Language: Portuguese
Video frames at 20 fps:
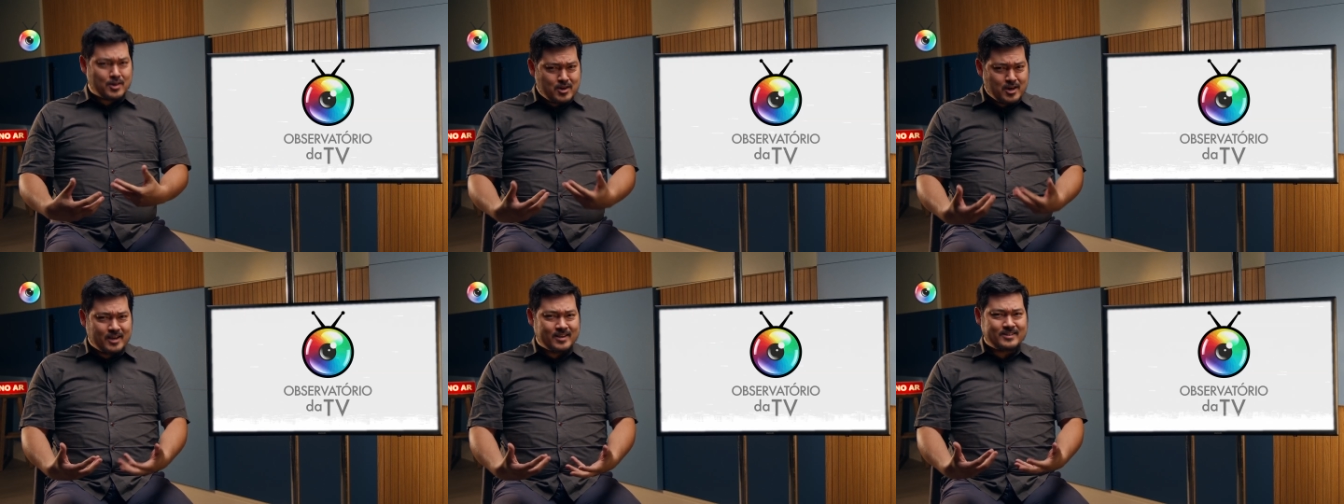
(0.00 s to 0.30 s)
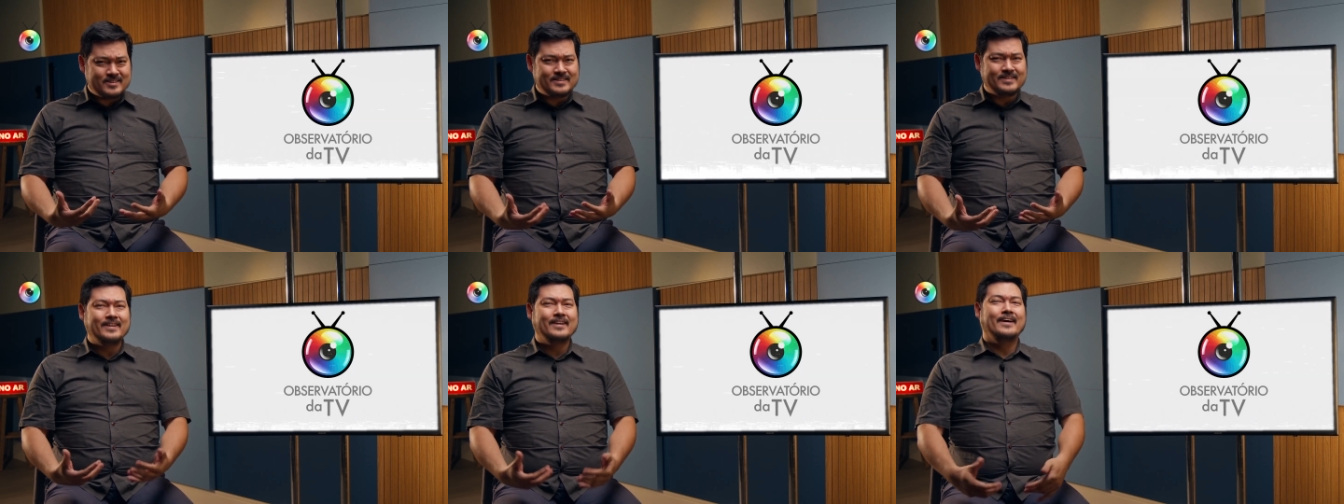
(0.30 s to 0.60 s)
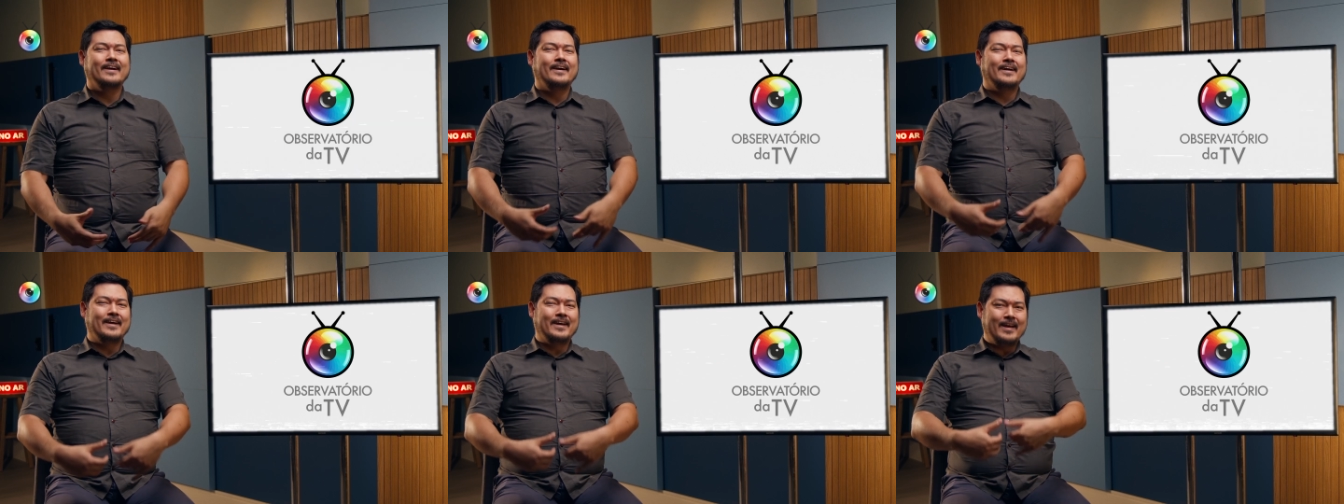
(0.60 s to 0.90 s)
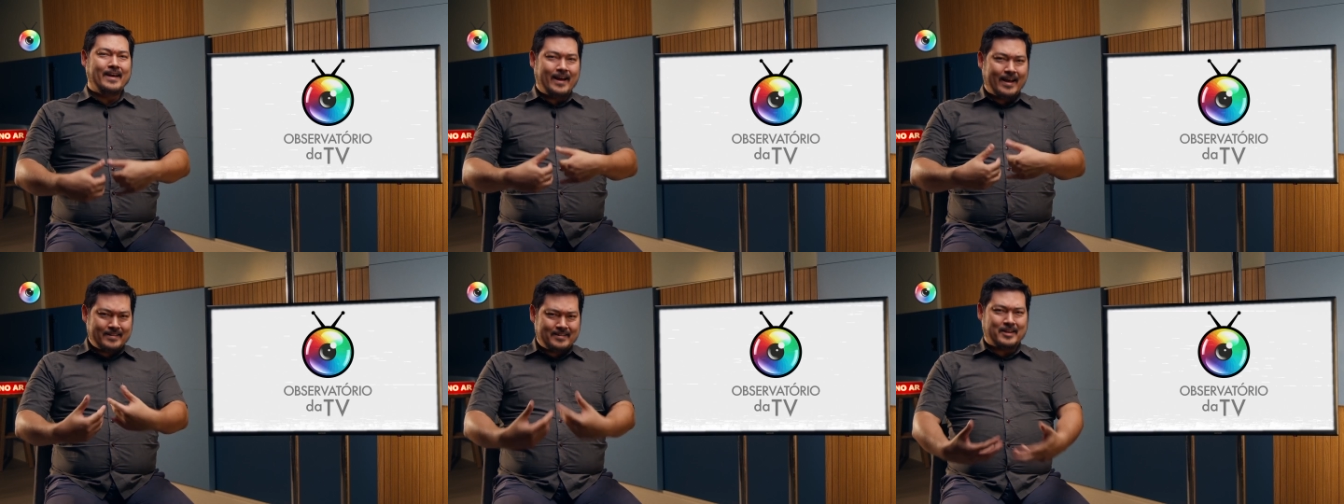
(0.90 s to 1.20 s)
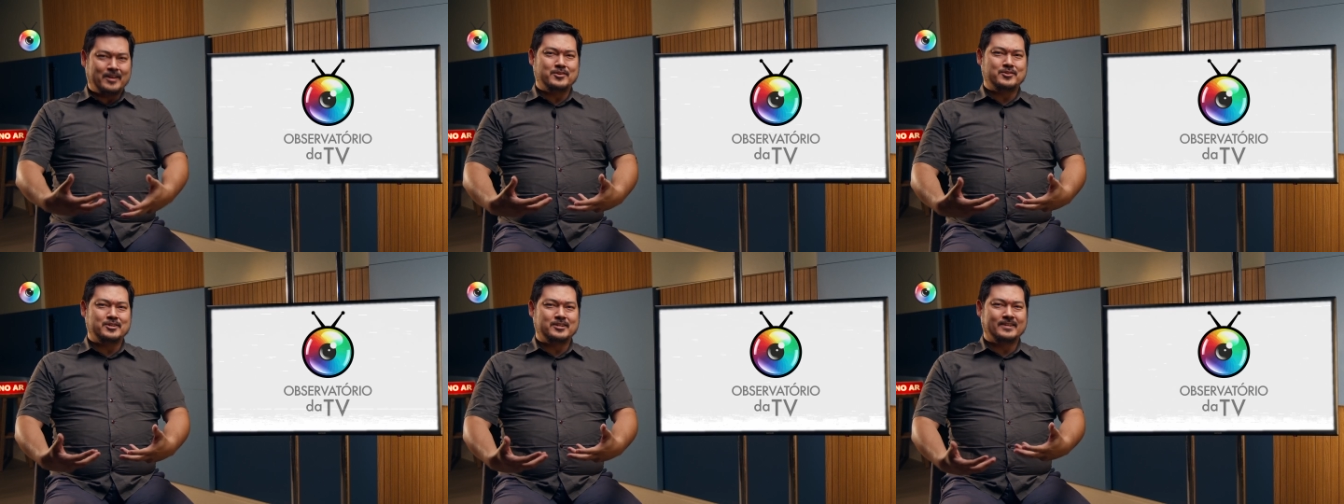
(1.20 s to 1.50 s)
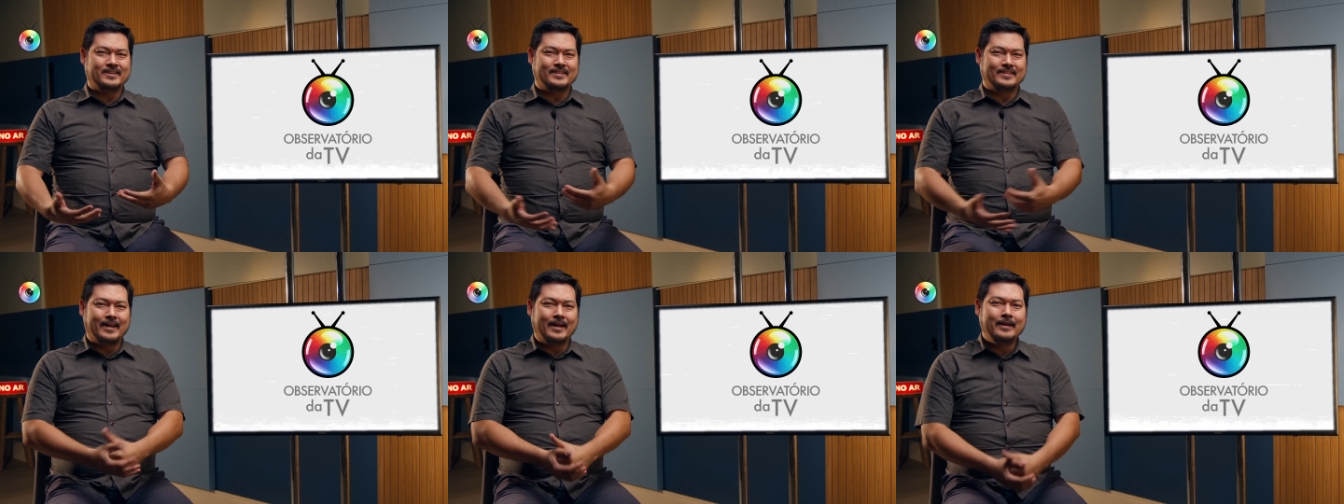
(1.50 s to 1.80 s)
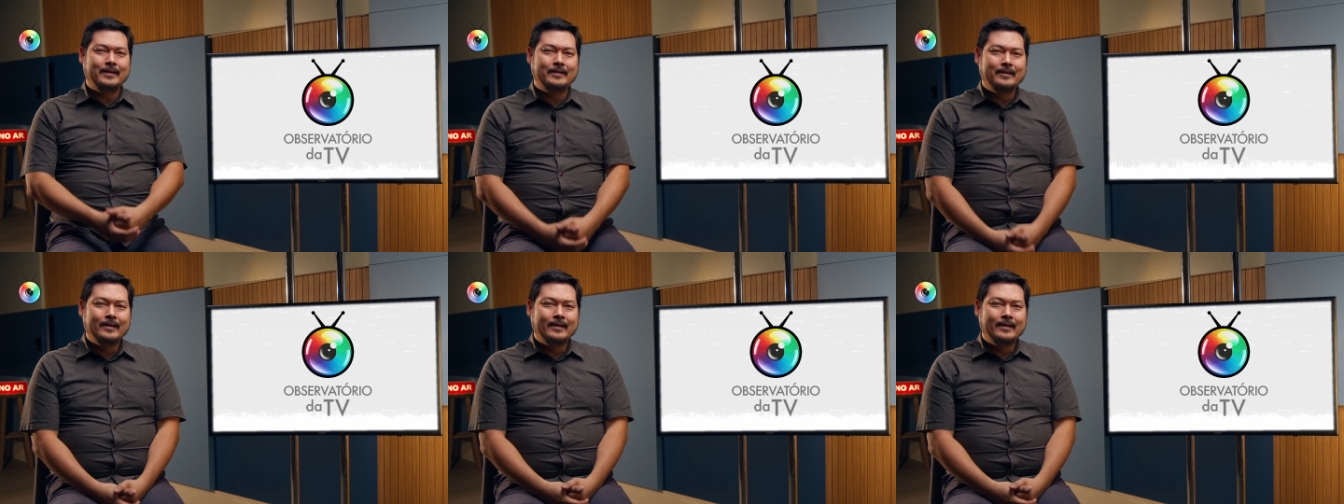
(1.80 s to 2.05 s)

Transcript: gente atende, né?